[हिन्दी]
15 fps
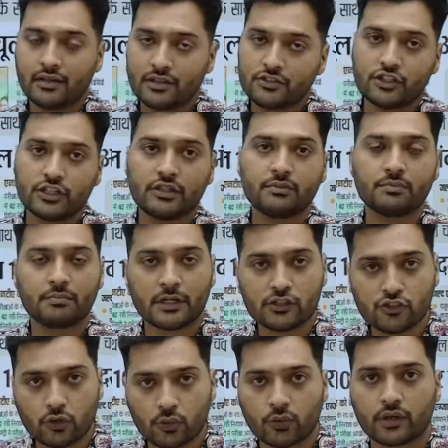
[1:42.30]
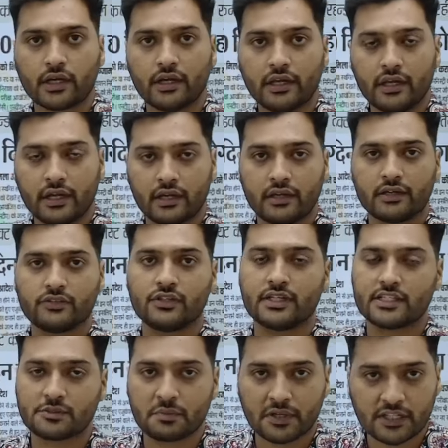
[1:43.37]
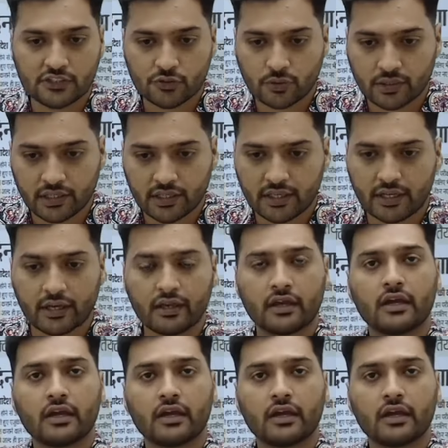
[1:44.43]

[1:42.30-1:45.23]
जिन बच्चों को करनी है जिन एक्सपीरियंट्स को करनी है